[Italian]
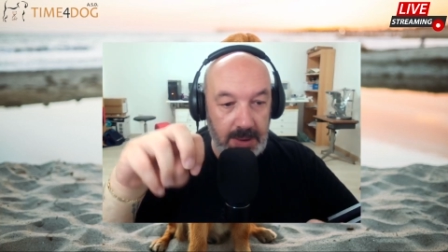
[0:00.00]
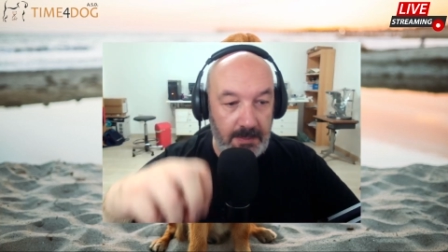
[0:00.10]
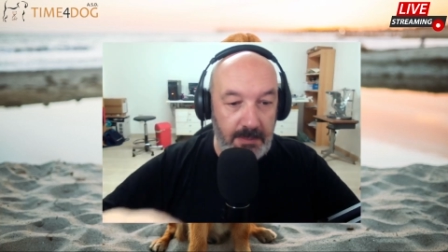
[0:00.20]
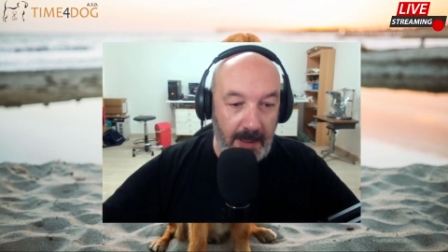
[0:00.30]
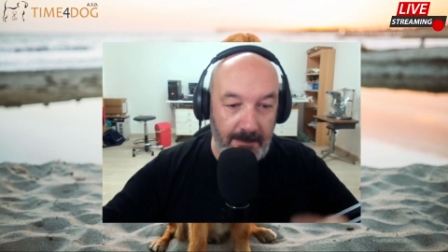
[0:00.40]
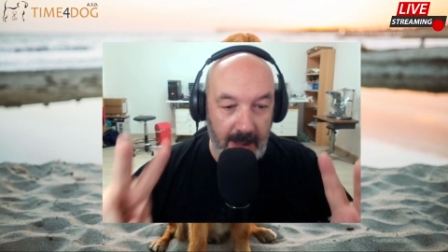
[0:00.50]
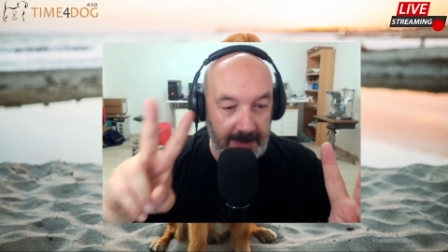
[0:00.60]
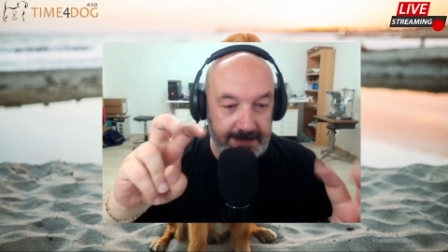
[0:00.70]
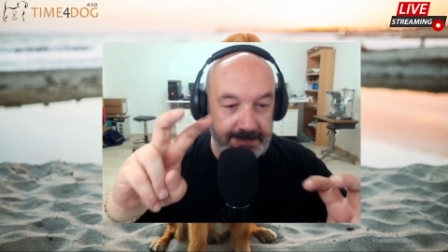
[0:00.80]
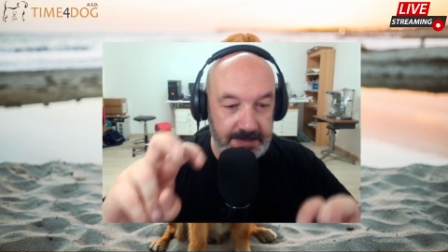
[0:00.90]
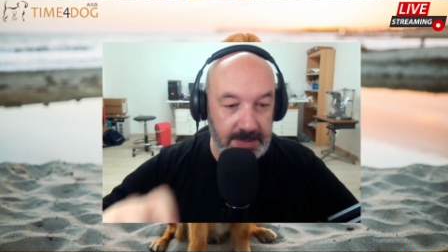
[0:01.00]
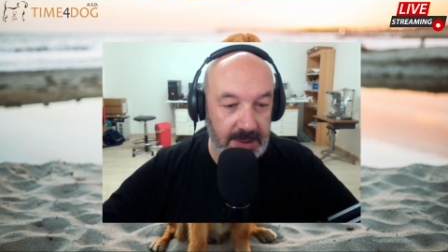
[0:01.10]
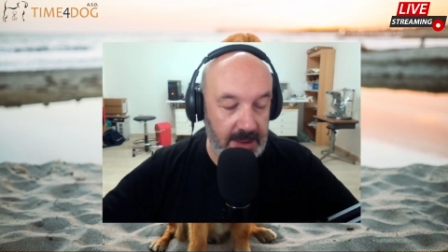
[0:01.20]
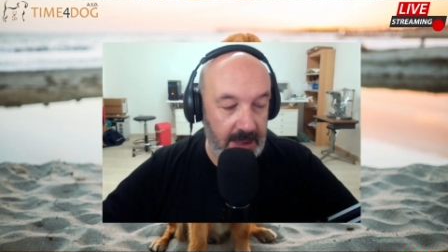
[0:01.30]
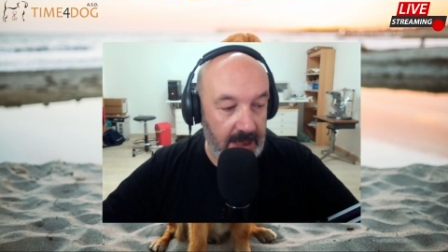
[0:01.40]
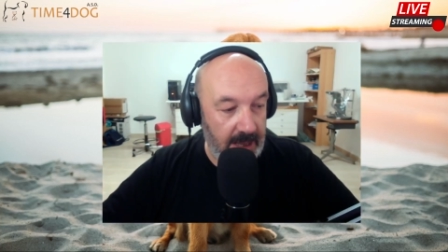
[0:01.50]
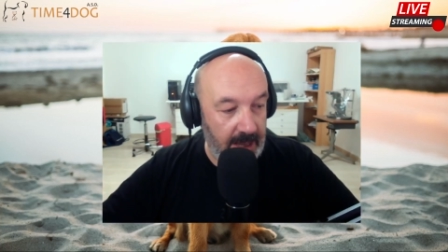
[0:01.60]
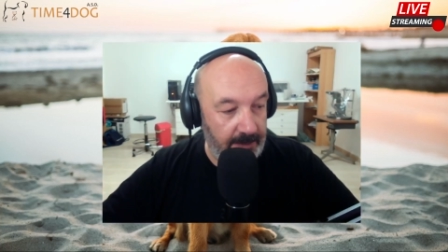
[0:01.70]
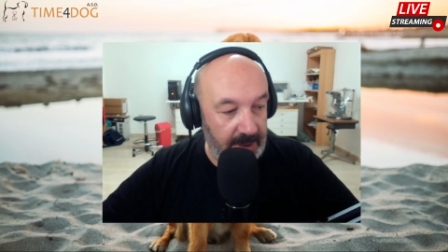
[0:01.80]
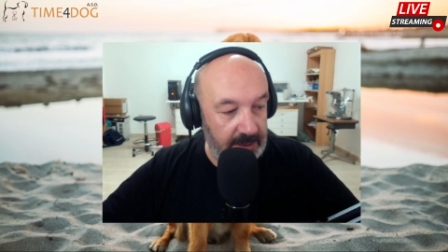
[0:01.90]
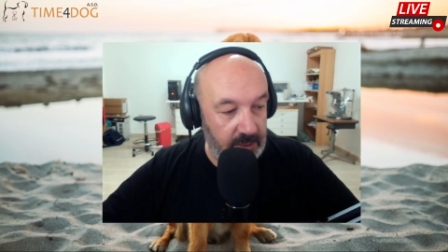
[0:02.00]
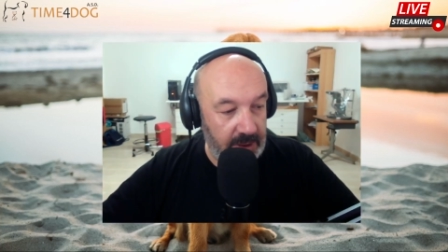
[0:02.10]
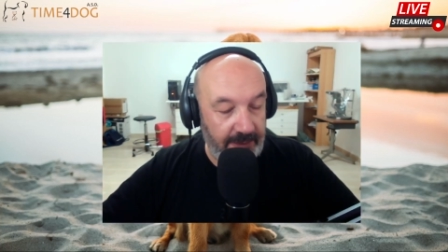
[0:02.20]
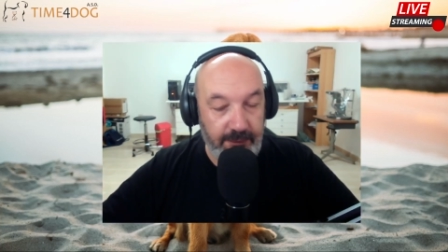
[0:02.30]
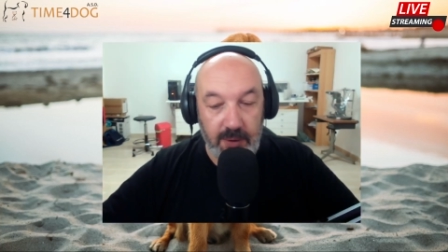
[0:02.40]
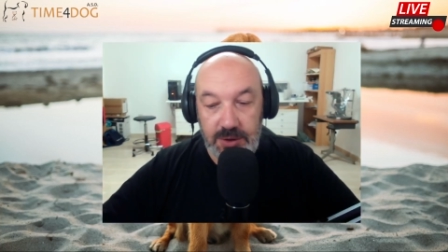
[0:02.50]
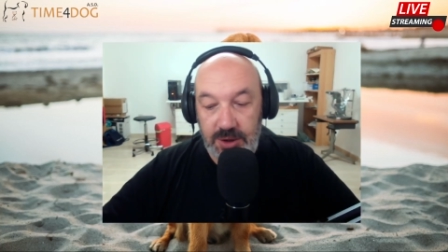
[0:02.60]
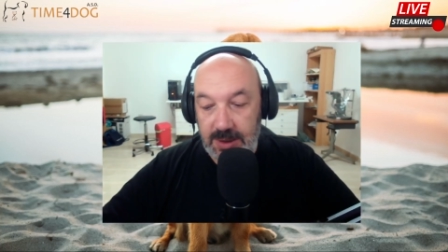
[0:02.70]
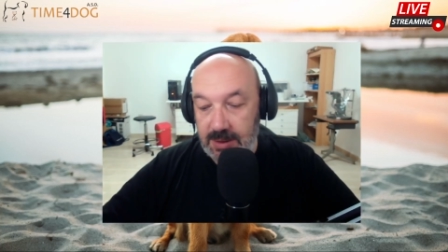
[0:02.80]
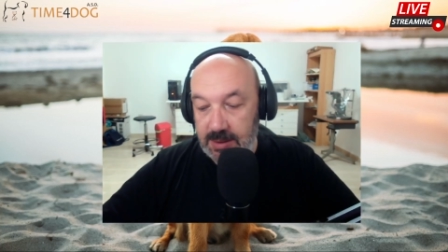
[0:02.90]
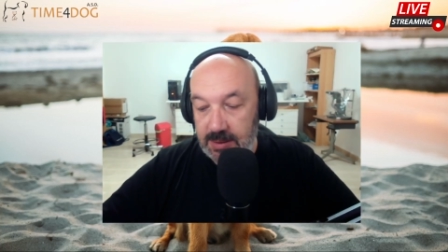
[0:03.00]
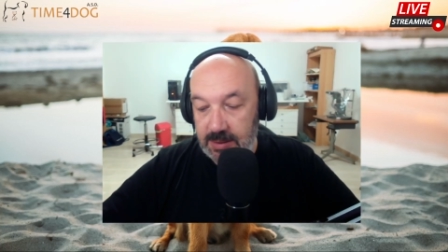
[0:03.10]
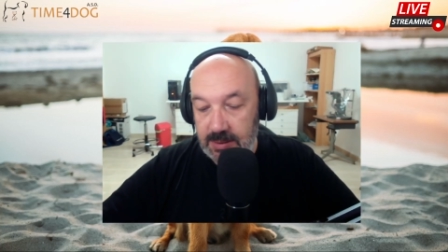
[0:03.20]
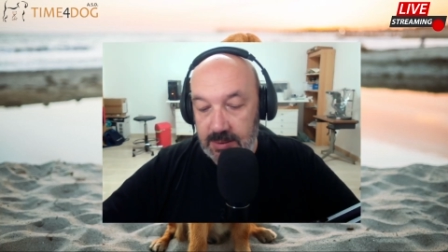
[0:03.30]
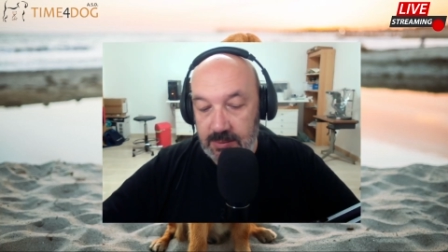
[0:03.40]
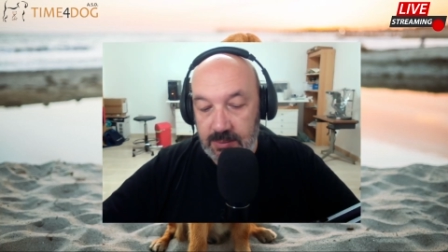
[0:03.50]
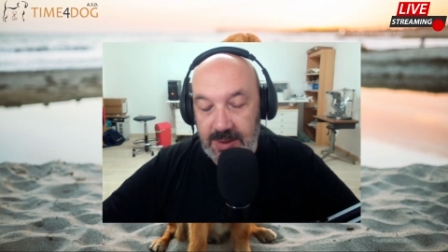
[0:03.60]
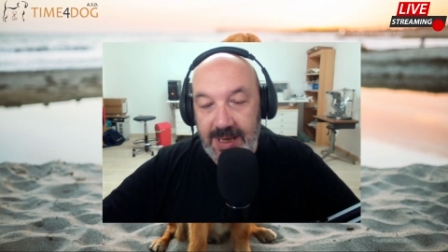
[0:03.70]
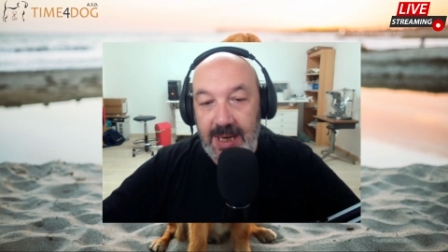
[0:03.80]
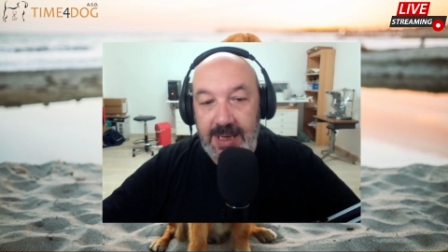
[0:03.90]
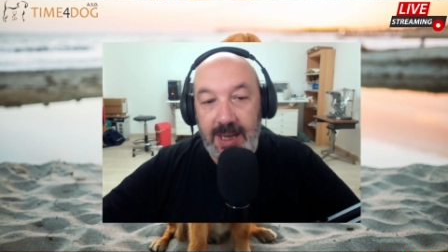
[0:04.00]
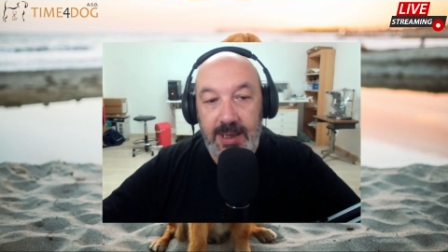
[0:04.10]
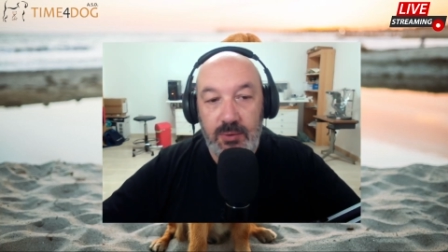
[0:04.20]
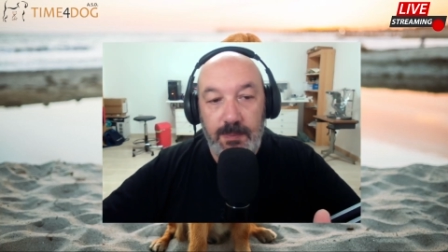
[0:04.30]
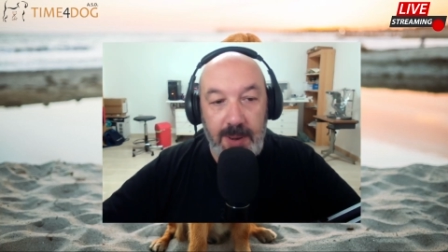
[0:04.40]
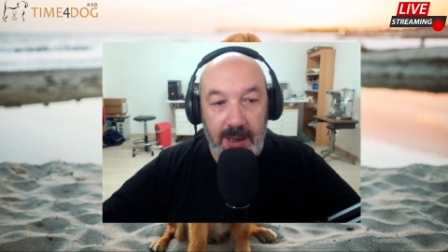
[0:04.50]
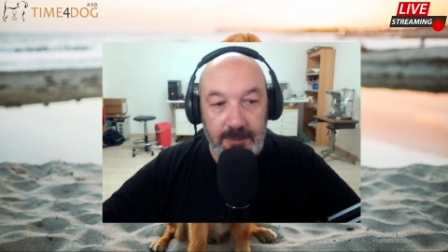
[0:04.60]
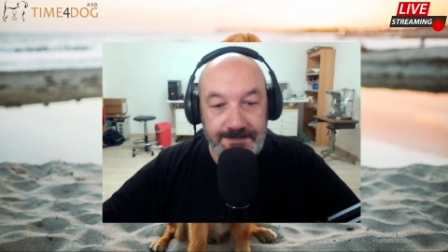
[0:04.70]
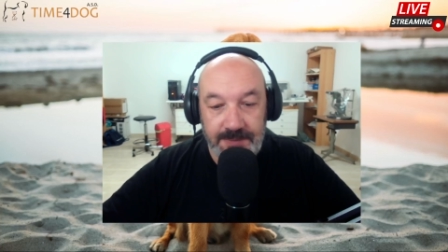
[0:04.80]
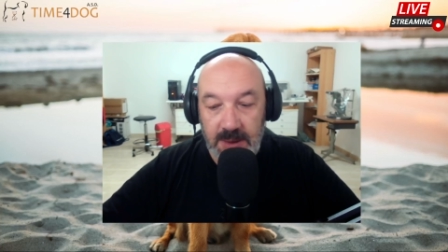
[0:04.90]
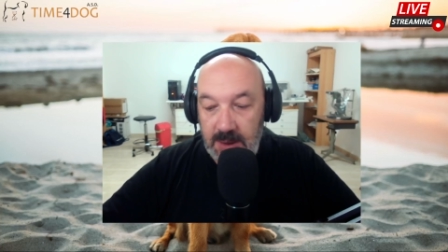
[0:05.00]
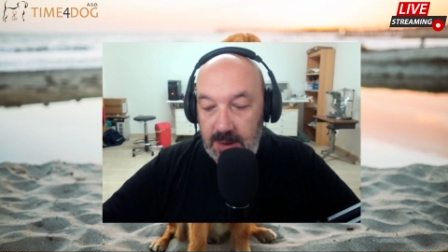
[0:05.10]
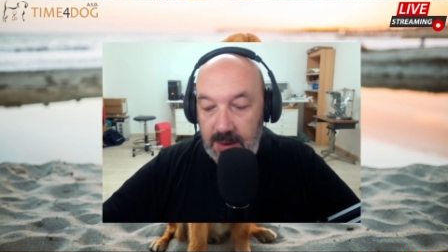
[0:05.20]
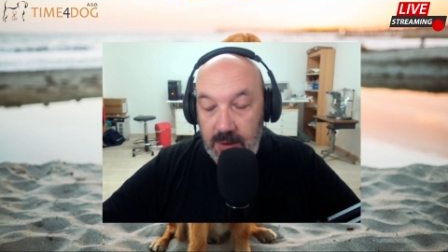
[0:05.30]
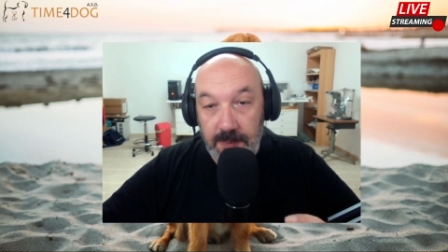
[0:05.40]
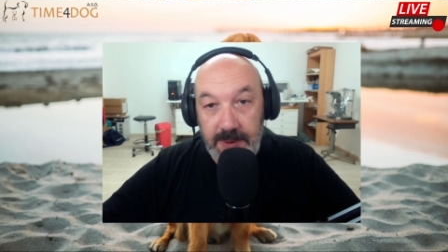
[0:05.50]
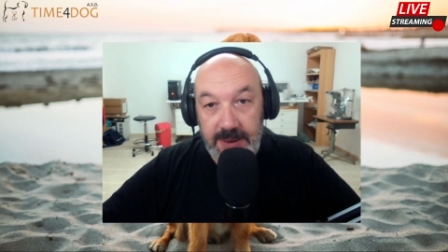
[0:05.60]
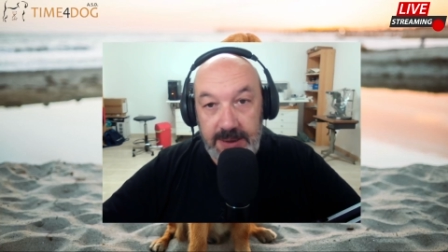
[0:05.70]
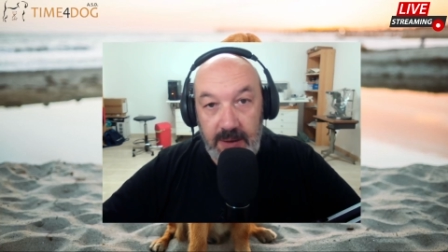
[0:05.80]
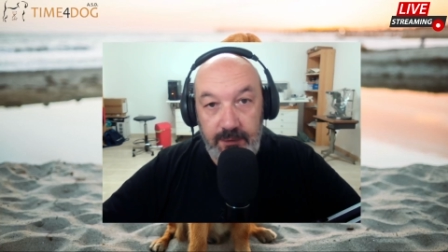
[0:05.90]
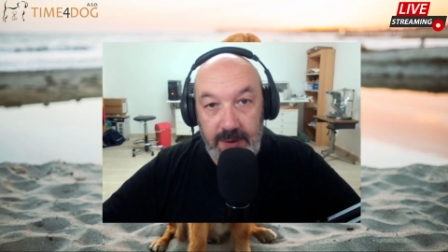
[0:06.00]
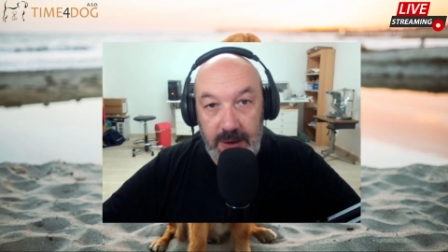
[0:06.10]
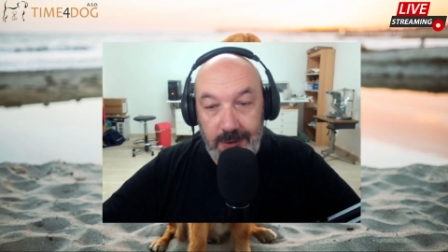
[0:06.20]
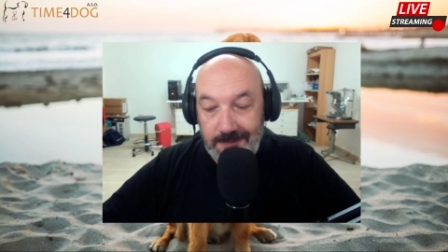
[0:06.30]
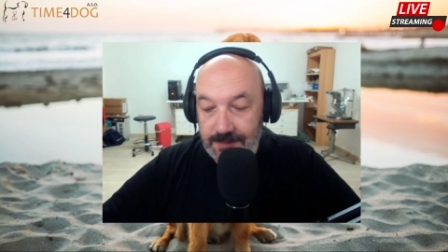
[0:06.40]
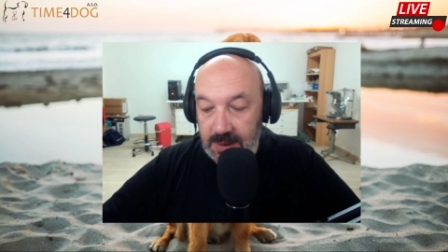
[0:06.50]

mamma, abbandona a Foggia, eh, lega il cane ad un palo in compagnia del figlio,